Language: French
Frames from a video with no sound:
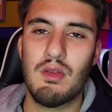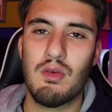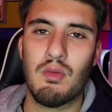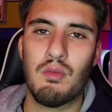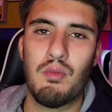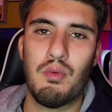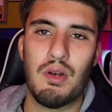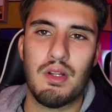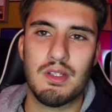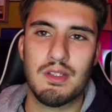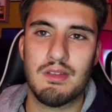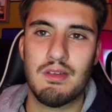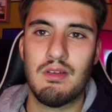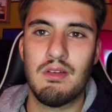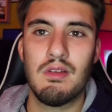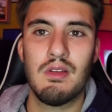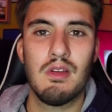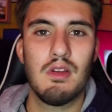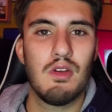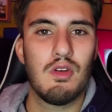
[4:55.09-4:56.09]
Donc pour
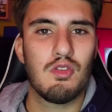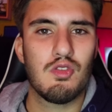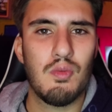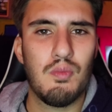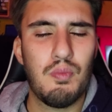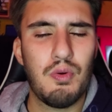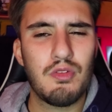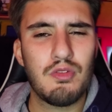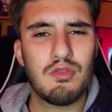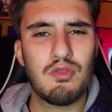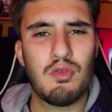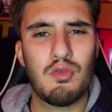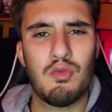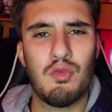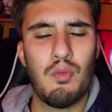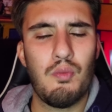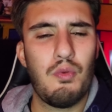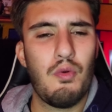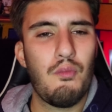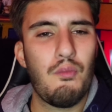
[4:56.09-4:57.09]
l'instant, je pense qu'on
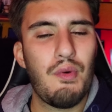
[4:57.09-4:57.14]
ne peut